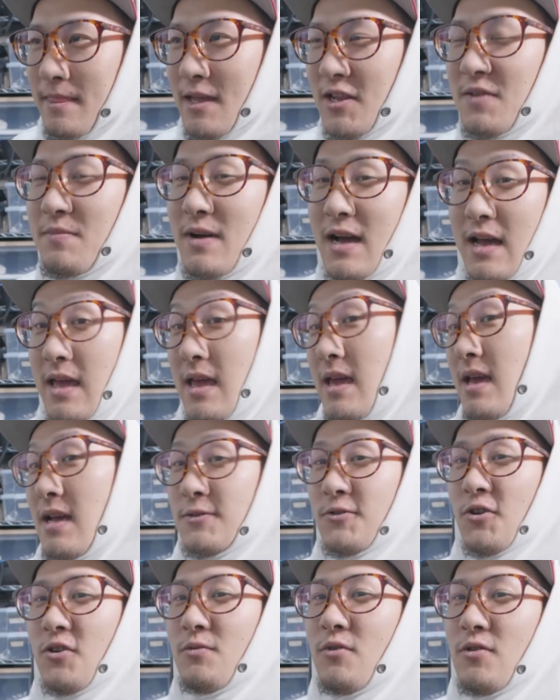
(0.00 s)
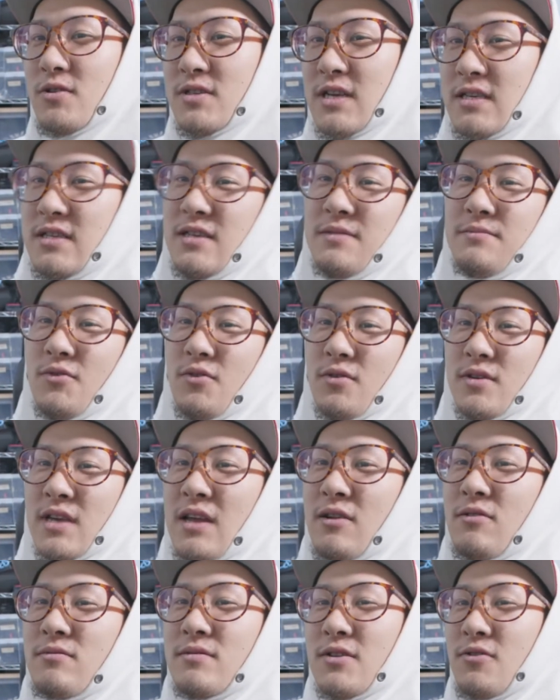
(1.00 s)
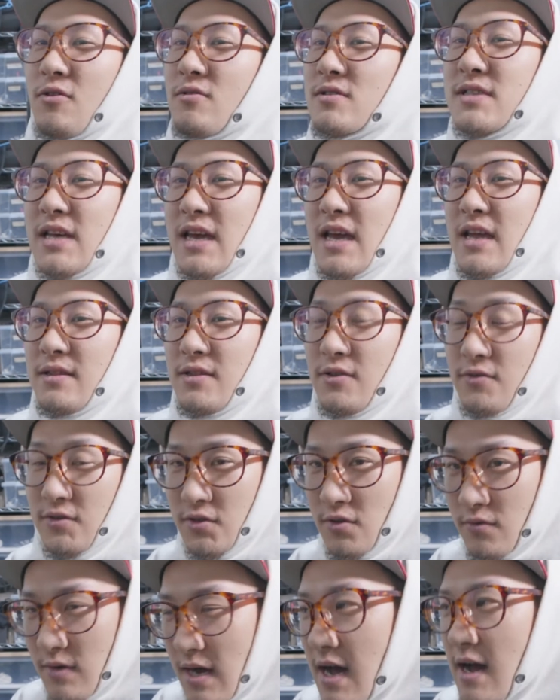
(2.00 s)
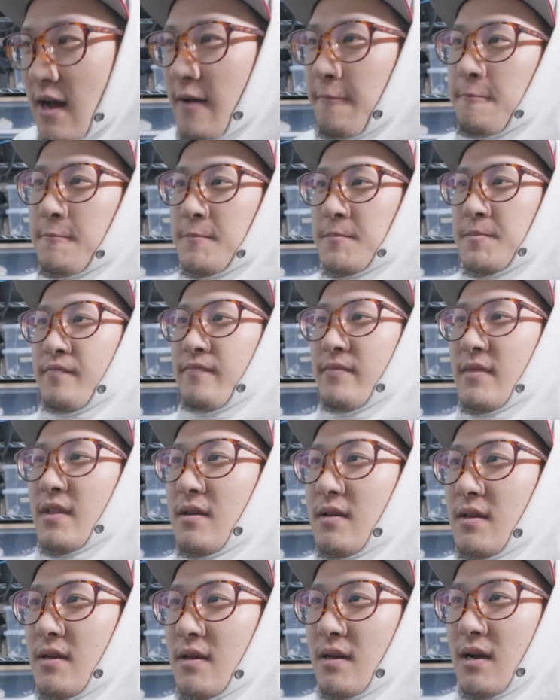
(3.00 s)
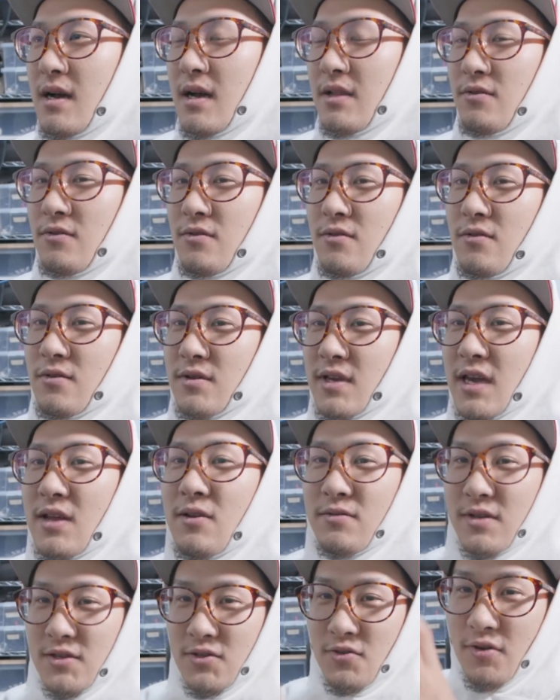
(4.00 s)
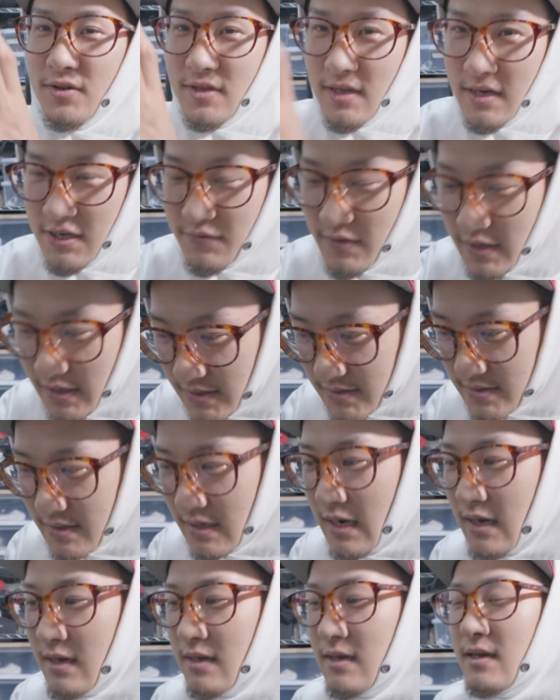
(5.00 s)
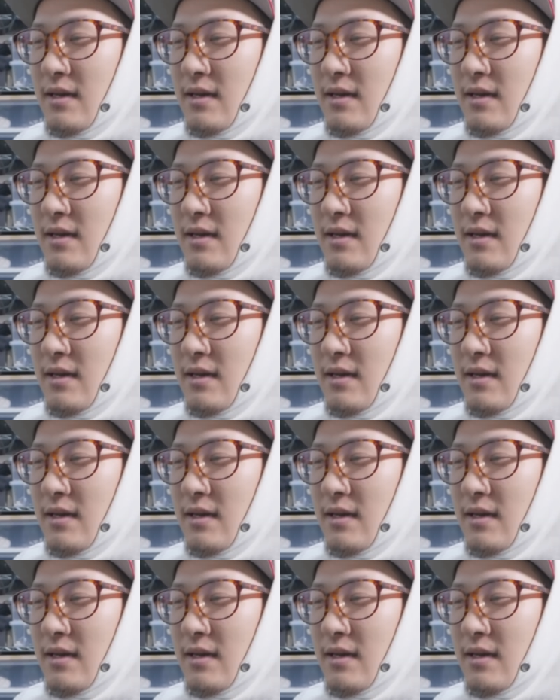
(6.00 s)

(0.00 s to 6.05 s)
例えば映像も写真もキヤノンで撮るぜっていう人はキヤノンで揃えたらいいわけですから、